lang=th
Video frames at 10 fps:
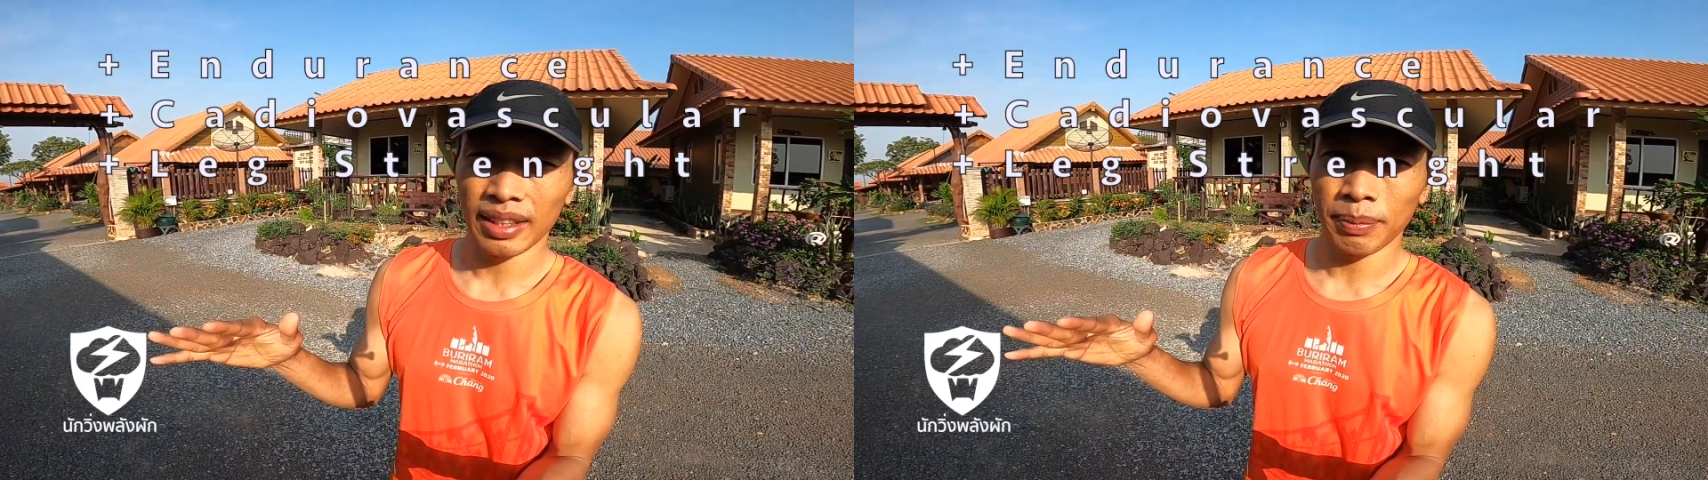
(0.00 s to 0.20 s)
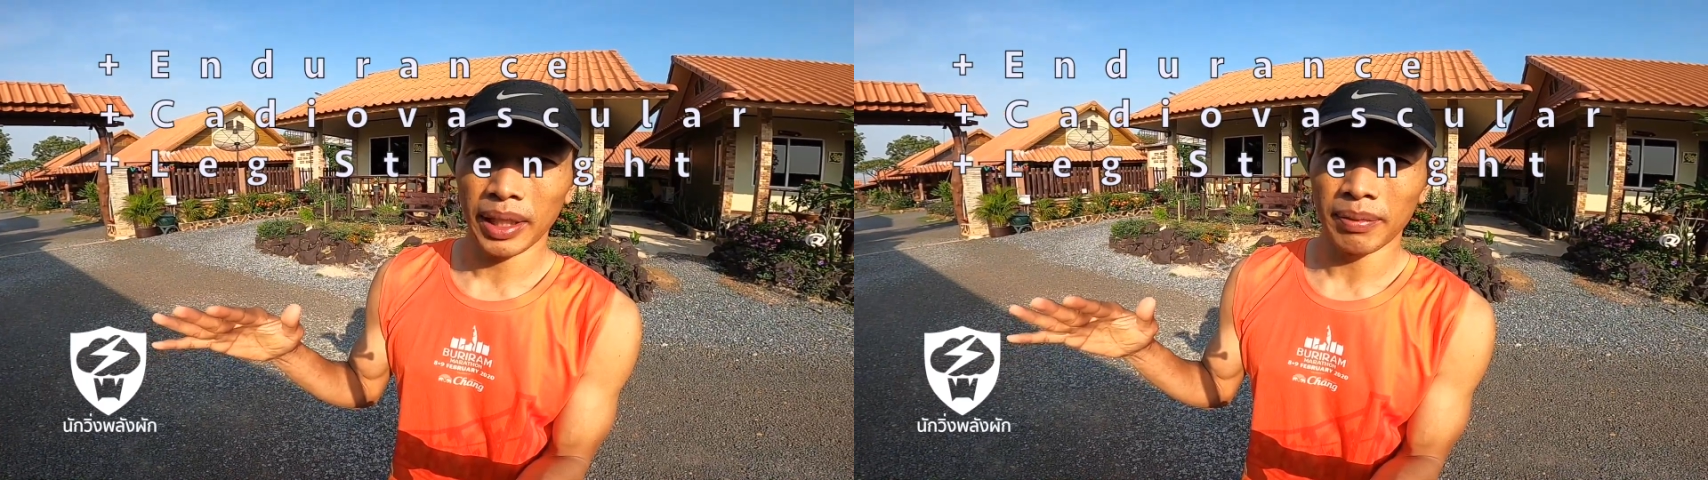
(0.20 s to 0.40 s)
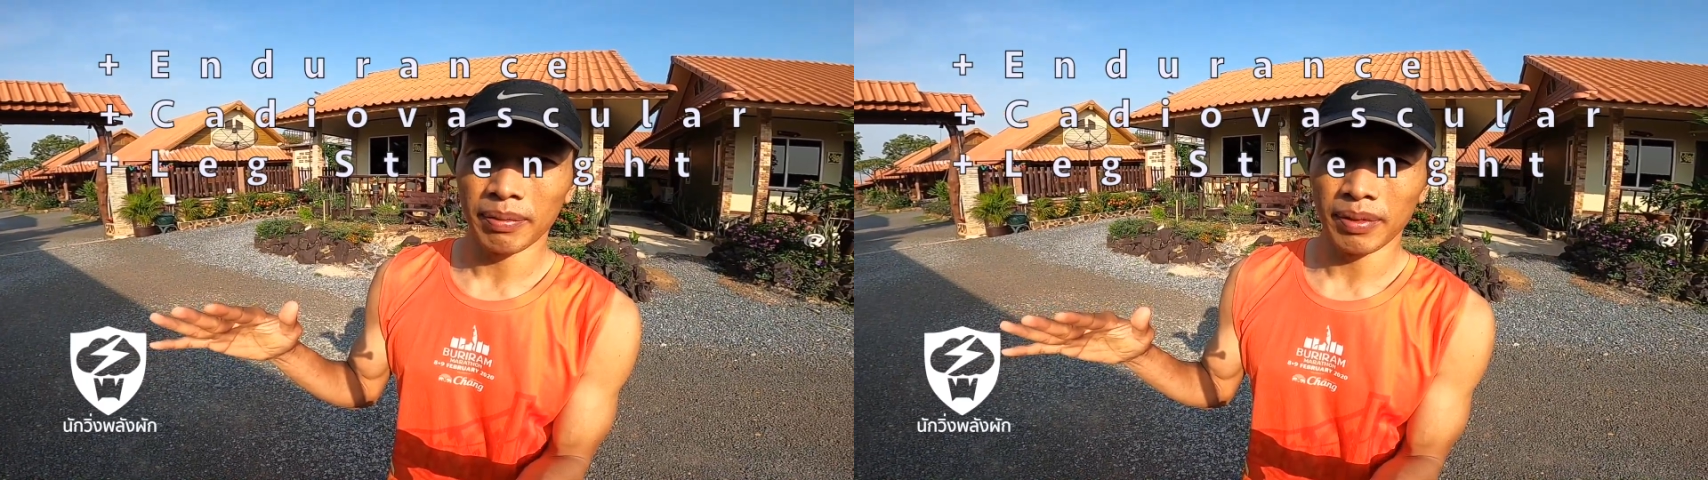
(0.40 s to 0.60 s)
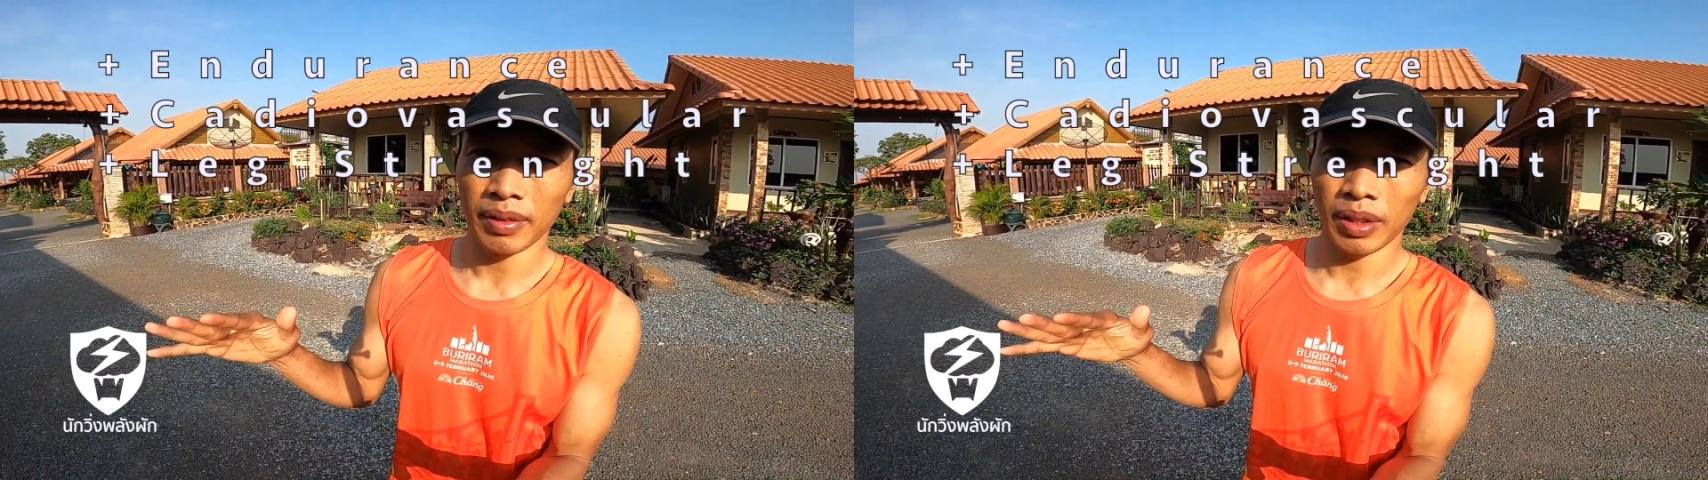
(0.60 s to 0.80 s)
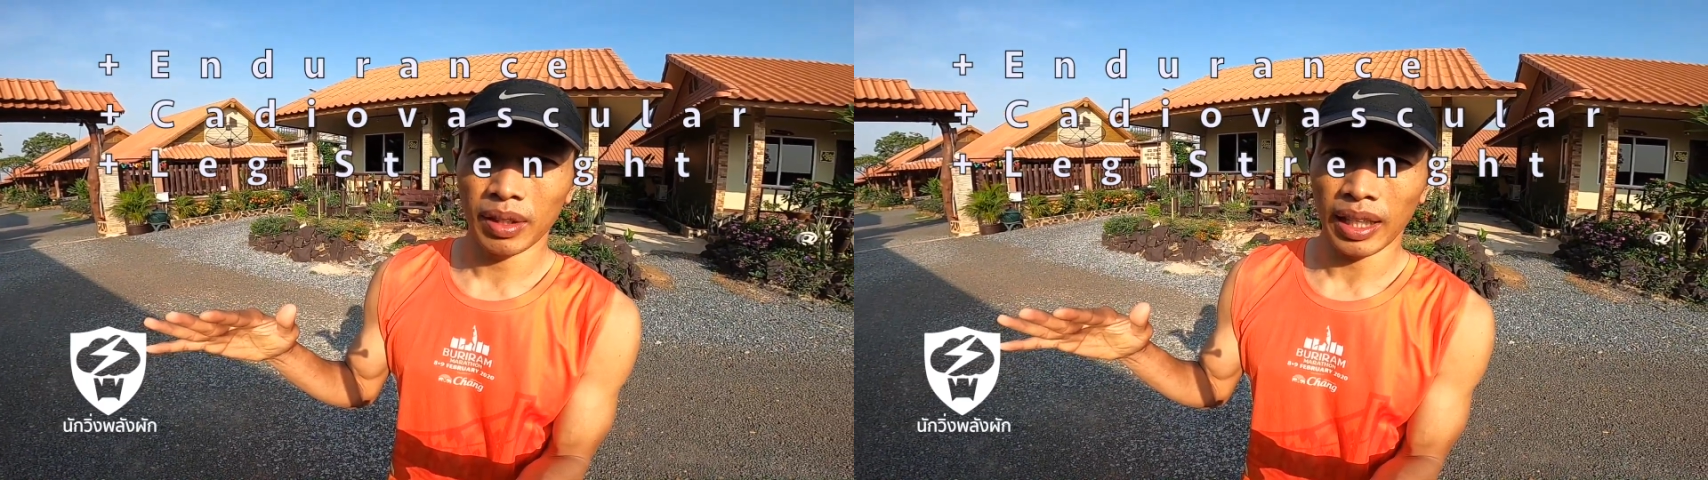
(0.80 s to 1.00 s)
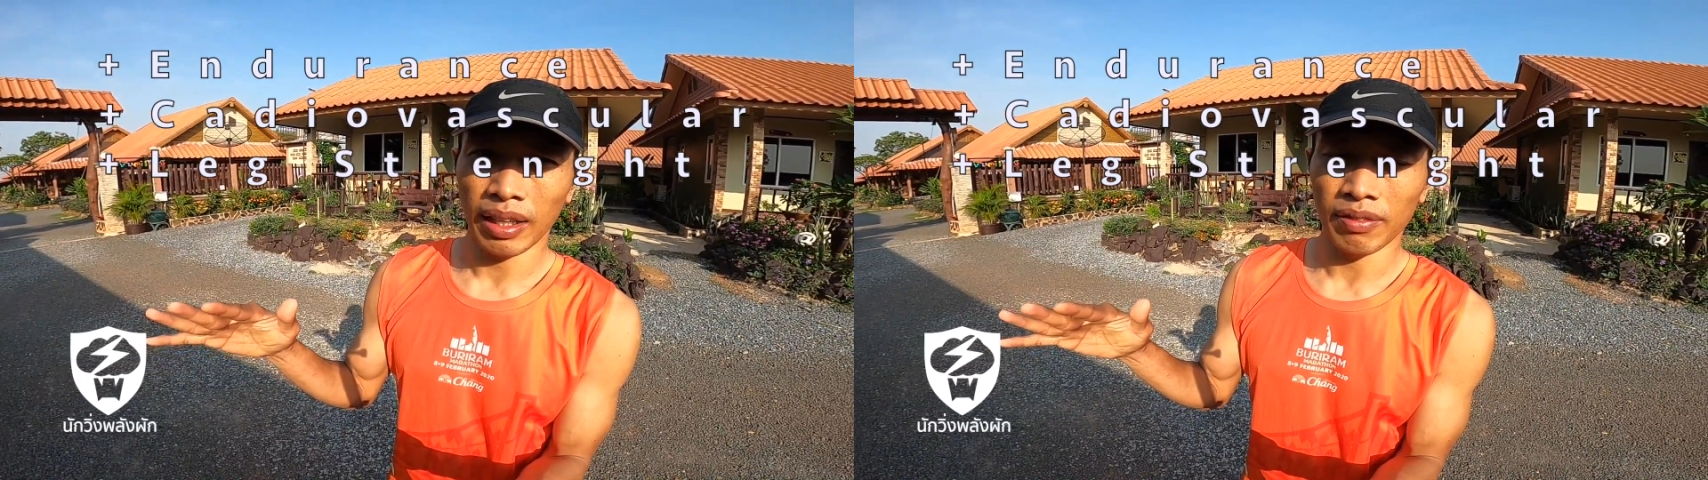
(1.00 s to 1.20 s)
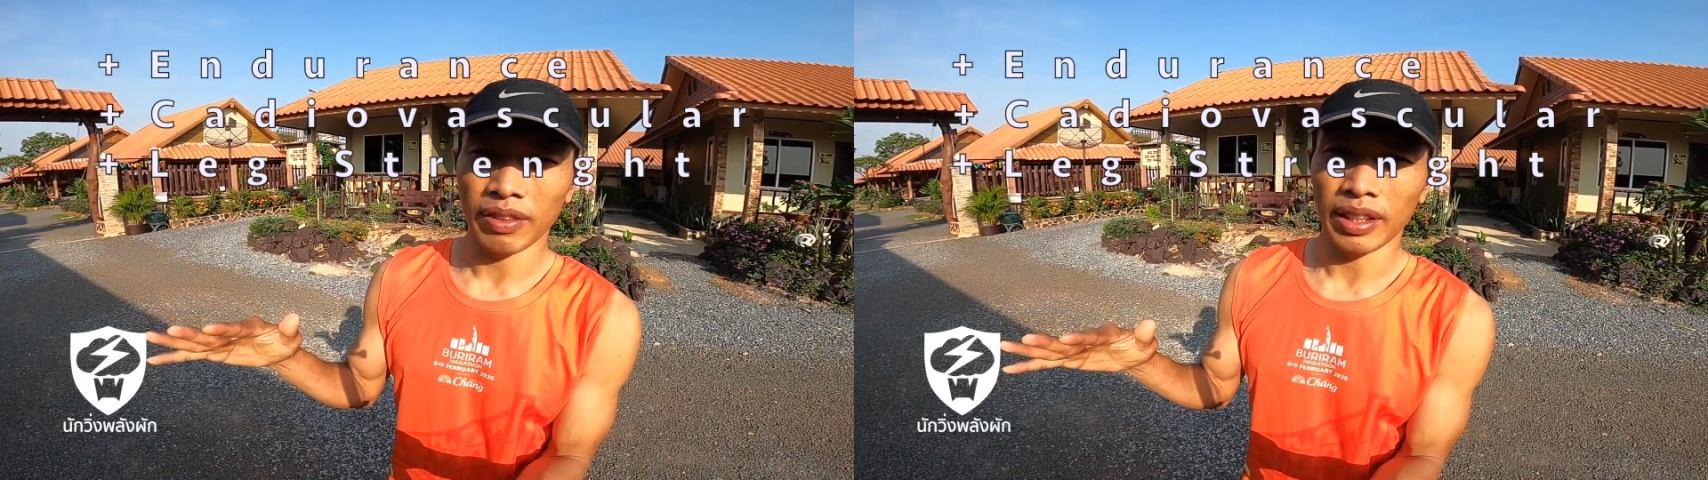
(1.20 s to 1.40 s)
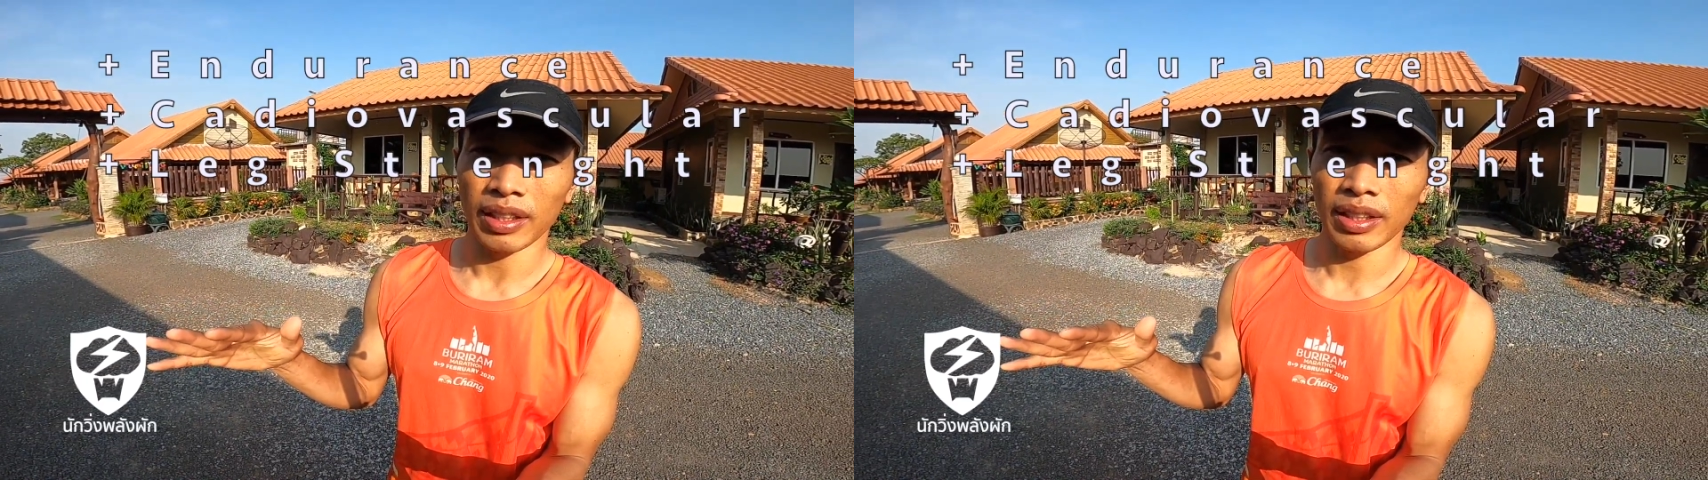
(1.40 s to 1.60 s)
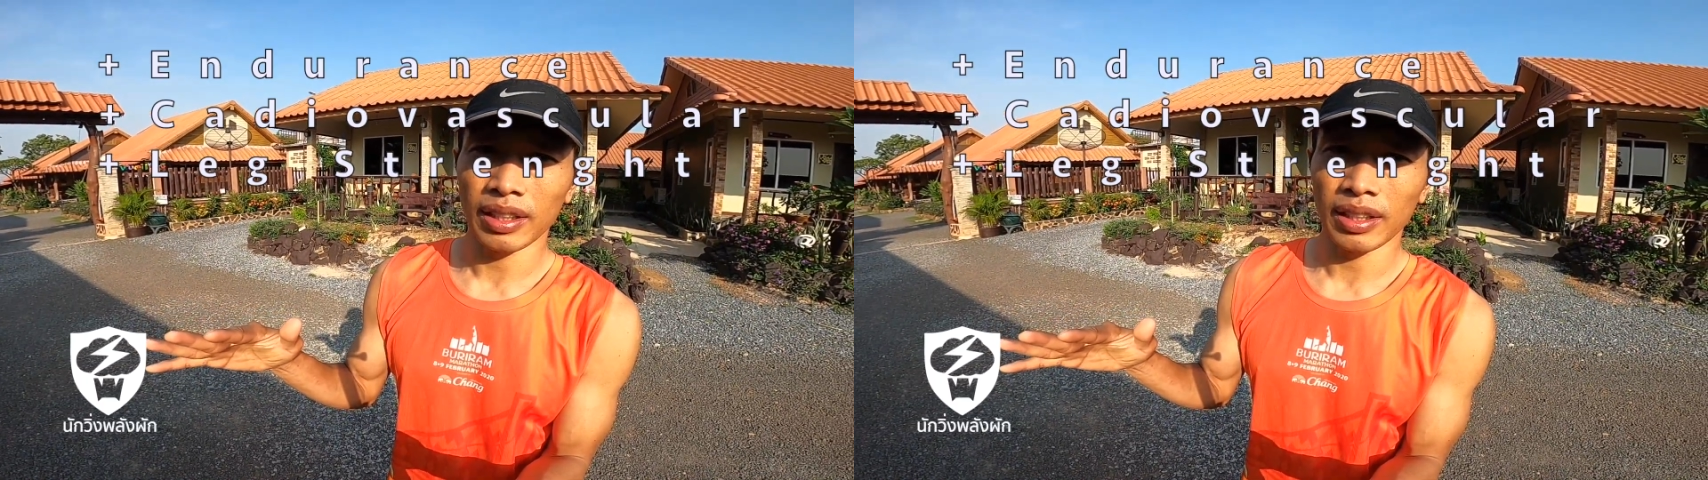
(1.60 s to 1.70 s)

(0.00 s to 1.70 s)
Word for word: เพิ่มการฝึก